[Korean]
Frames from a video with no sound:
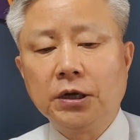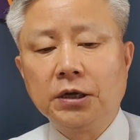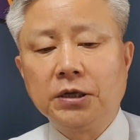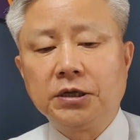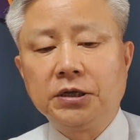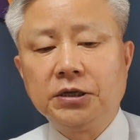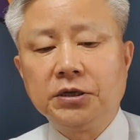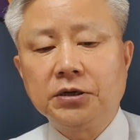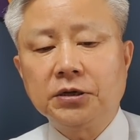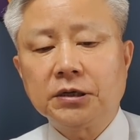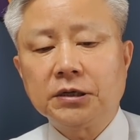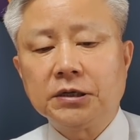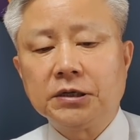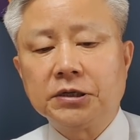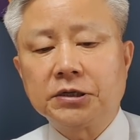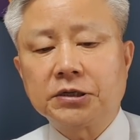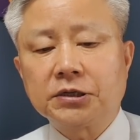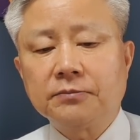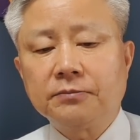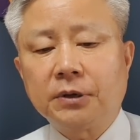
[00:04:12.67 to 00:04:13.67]
2억
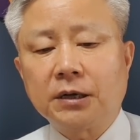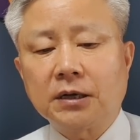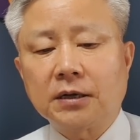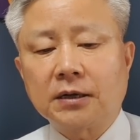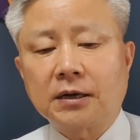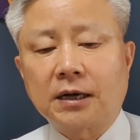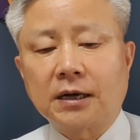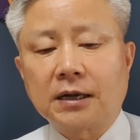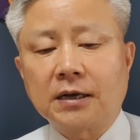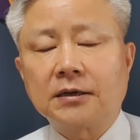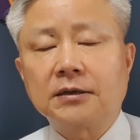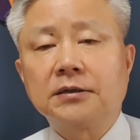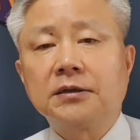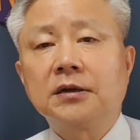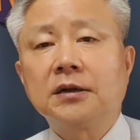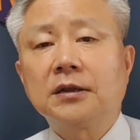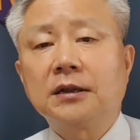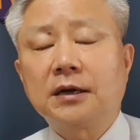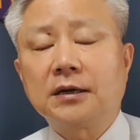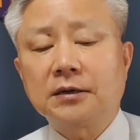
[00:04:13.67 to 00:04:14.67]
2천만 원가량
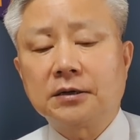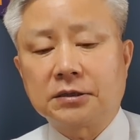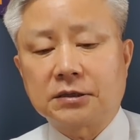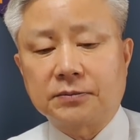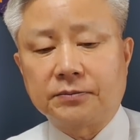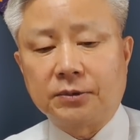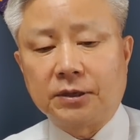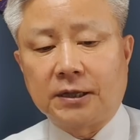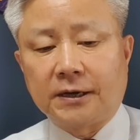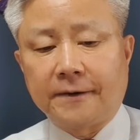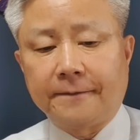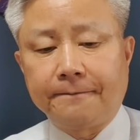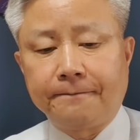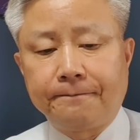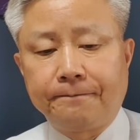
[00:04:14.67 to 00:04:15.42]
늘어난 것입니다.